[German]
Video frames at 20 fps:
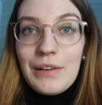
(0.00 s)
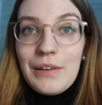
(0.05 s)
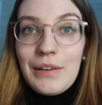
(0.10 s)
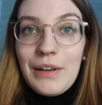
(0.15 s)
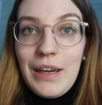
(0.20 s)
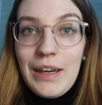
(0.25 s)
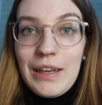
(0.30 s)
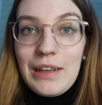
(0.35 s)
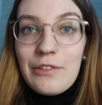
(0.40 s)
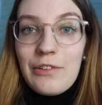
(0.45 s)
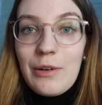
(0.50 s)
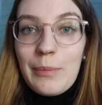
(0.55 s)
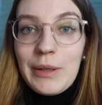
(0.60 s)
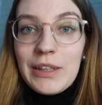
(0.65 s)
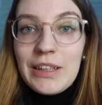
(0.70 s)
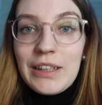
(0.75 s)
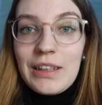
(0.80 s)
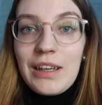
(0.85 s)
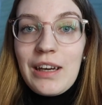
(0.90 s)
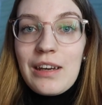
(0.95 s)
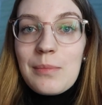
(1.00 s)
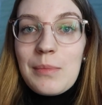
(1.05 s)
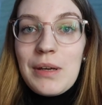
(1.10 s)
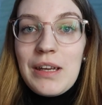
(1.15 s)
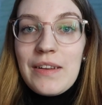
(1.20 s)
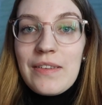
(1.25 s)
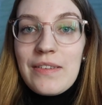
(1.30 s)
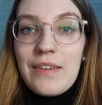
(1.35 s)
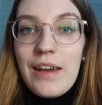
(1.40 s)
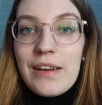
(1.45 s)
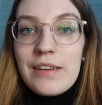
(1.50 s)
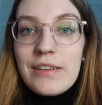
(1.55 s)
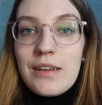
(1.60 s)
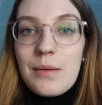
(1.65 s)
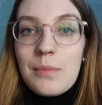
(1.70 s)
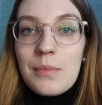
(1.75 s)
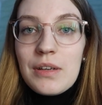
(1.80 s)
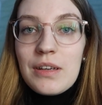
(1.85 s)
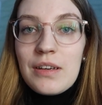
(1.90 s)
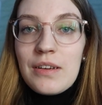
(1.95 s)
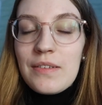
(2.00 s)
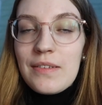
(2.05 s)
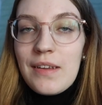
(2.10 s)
Okay, ich verbringe gerade meine Zeit damit,